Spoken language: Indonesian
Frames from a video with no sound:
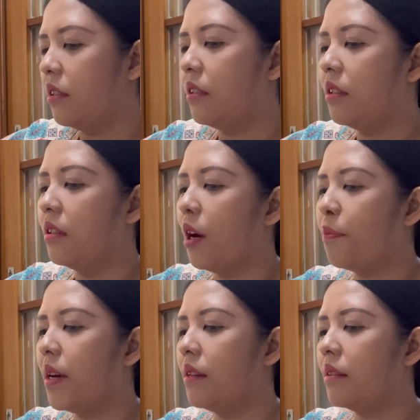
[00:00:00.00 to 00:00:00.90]
uh,
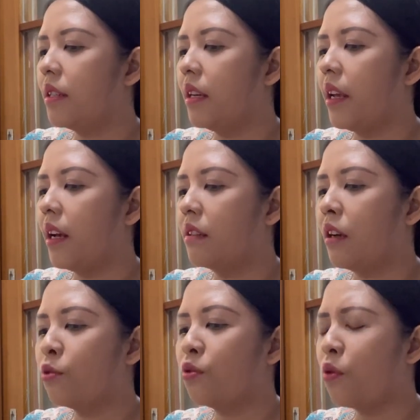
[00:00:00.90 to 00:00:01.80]
apa kenaikan
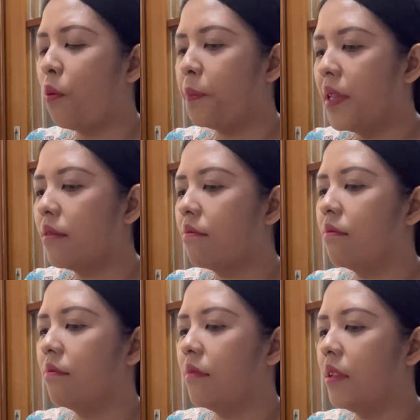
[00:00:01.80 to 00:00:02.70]
kasus covid
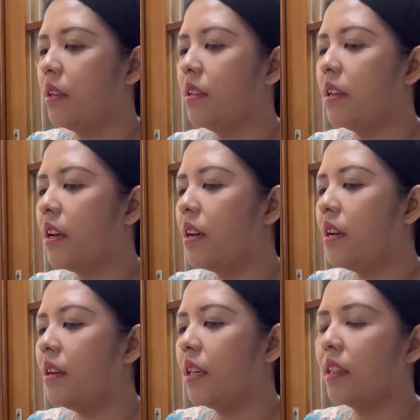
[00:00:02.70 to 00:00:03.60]

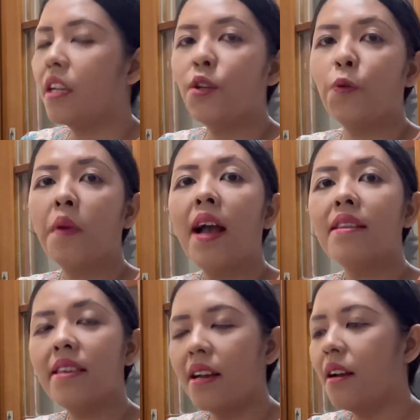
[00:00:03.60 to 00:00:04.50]
jadinya kita di rumah
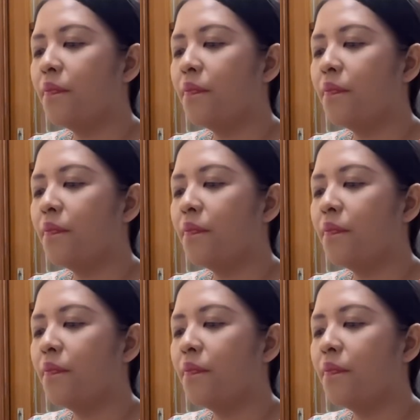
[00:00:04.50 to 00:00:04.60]
aja